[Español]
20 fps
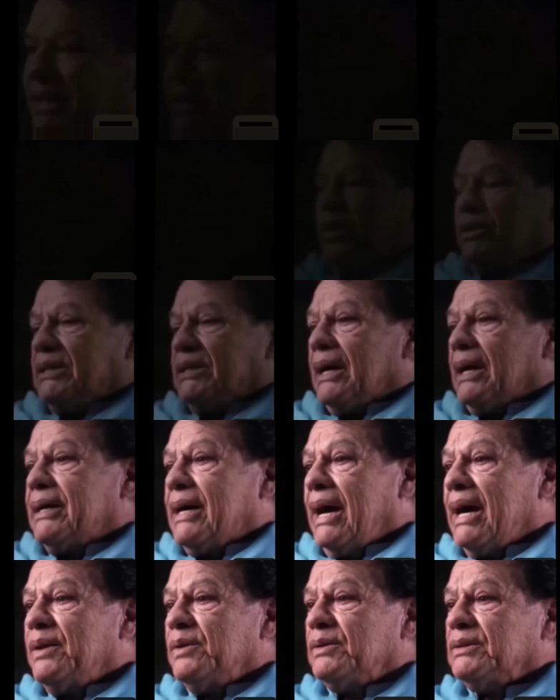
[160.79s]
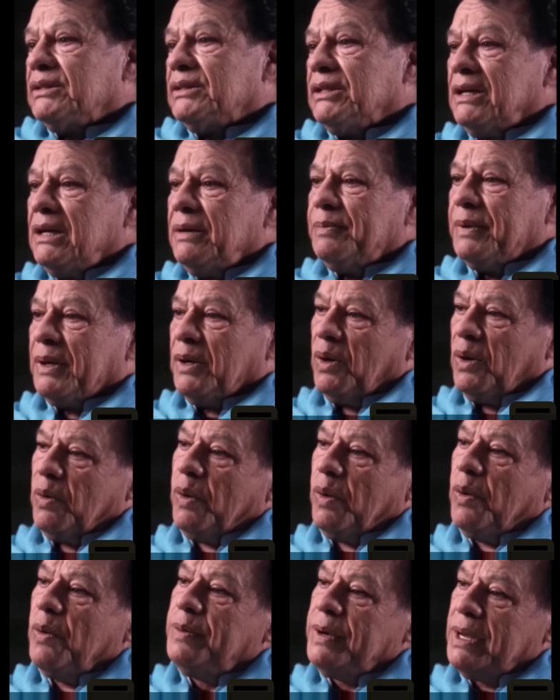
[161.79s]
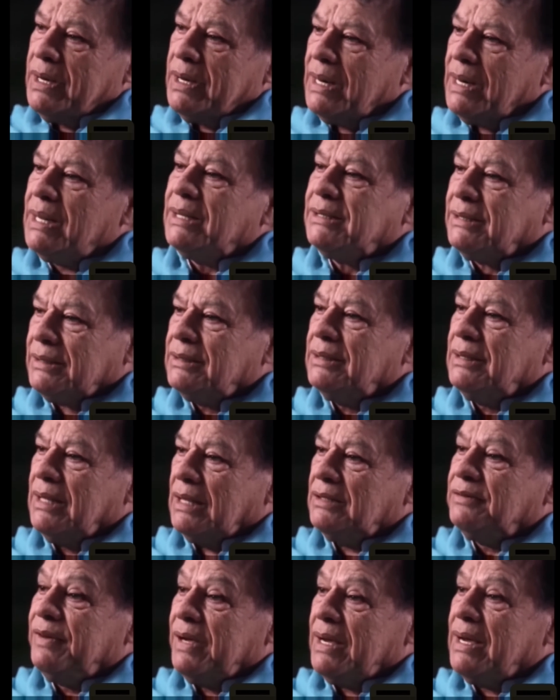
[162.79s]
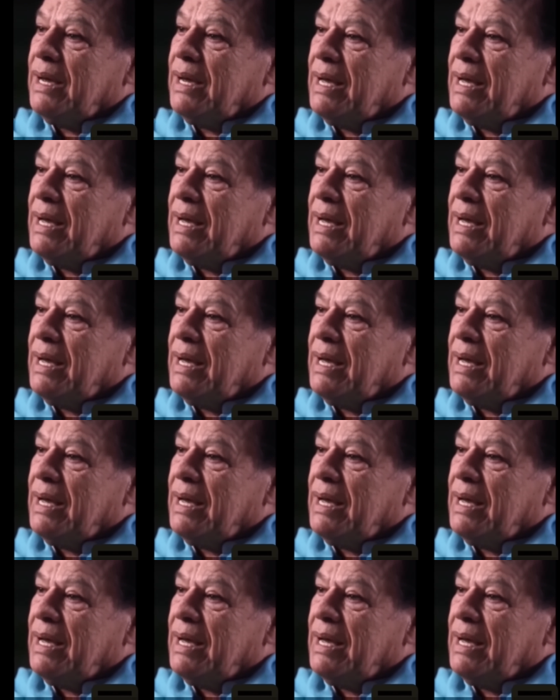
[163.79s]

sí estaba vivo. Presenté pruebas, evidencias y